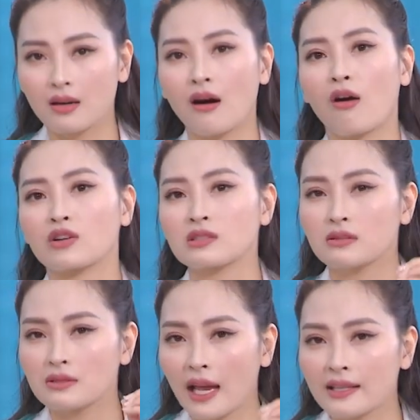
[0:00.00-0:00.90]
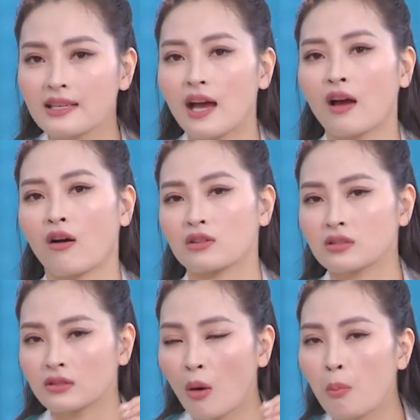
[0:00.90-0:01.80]
họ có sự nhanh nhạy, họ có sự
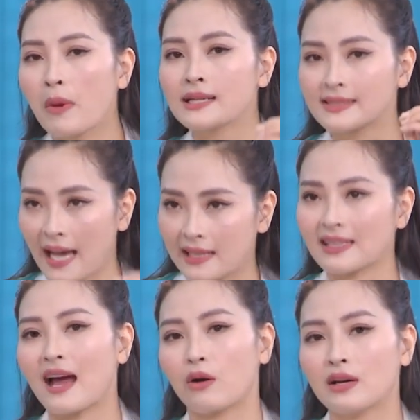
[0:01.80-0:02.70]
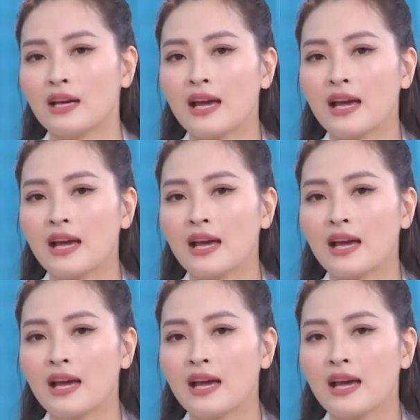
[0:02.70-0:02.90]
thông minh, sáng tạo ấy,